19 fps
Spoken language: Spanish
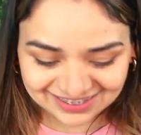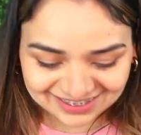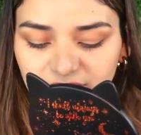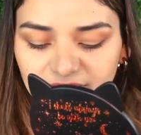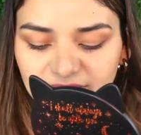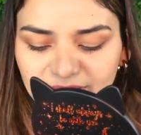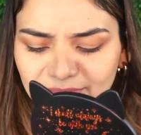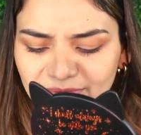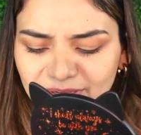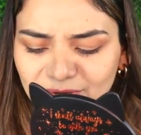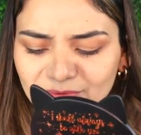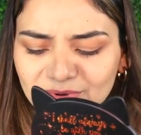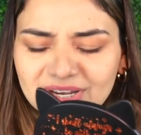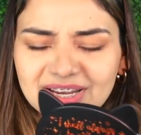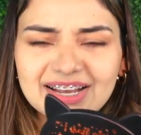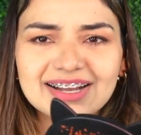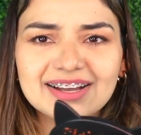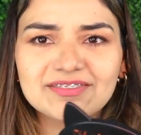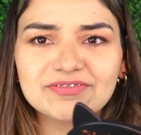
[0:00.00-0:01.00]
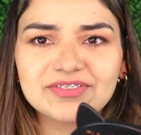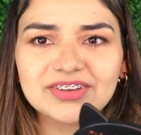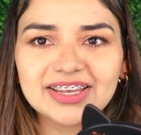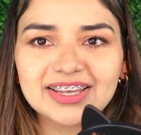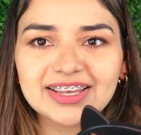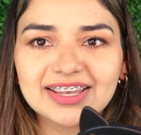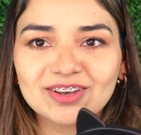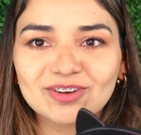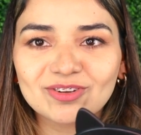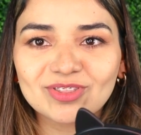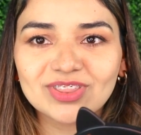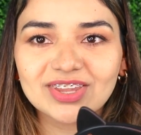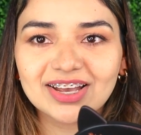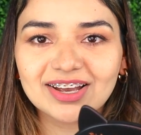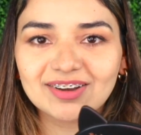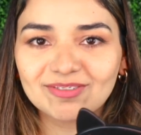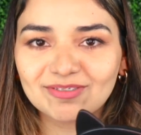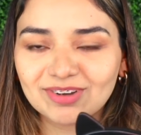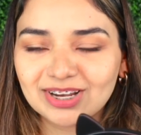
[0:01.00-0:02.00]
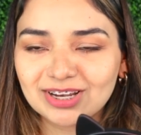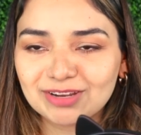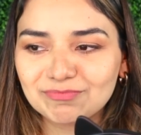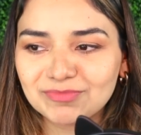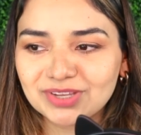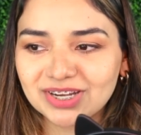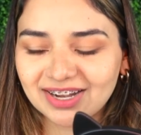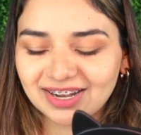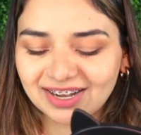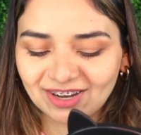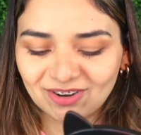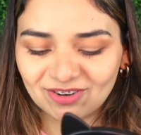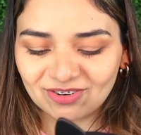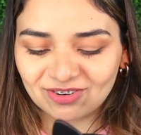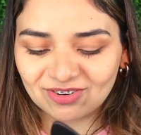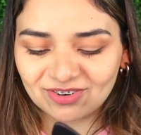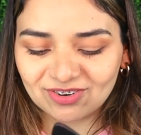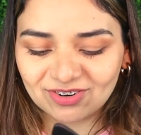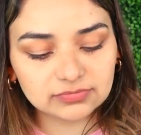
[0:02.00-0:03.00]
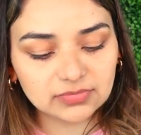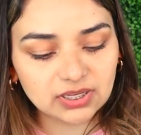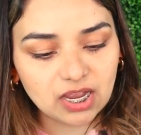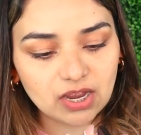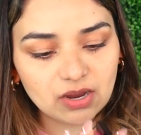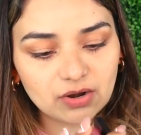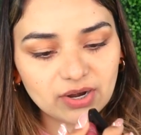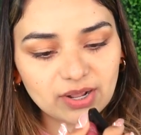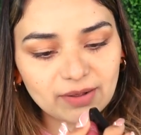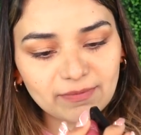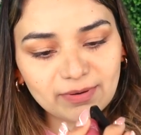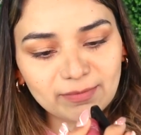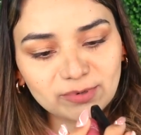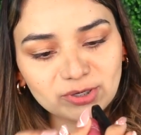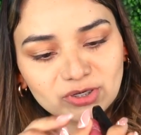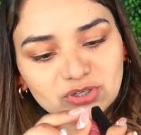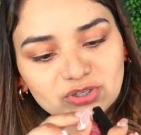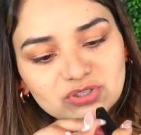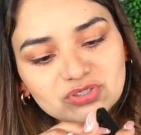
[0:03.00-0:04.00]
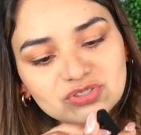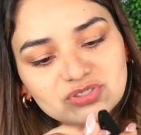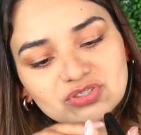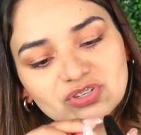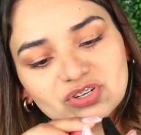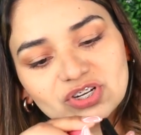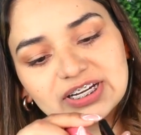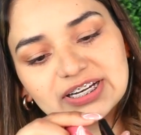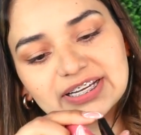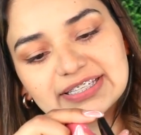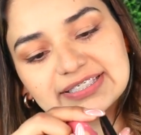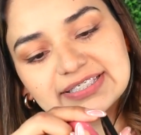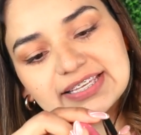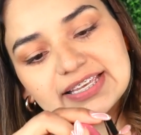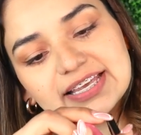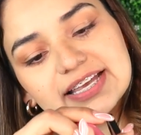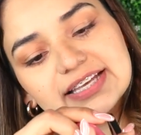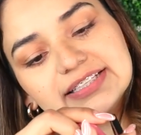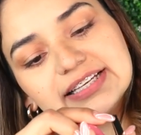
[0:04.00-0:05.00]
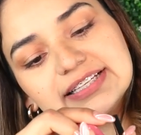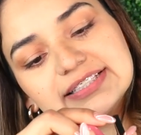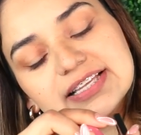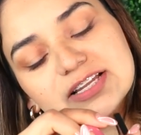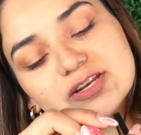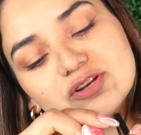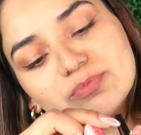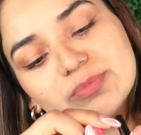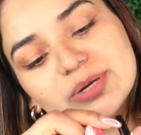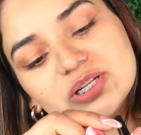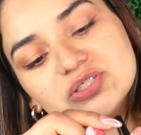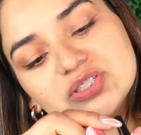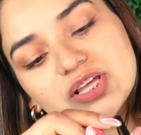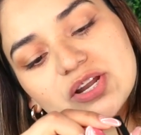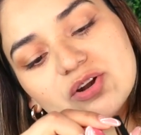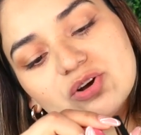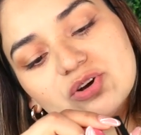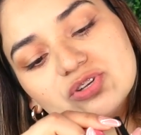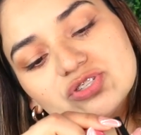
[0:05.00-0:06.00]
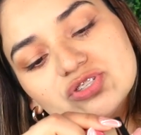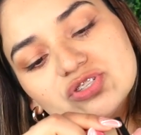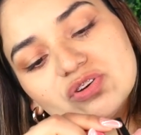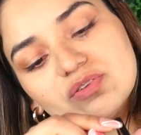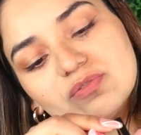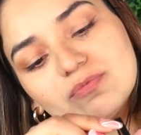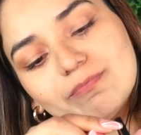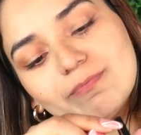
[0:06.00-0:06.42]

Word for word: y también huele a café, ¿qué onda? Huelen bien rico. Ahora vámonos con el que sigue, que es el número 08,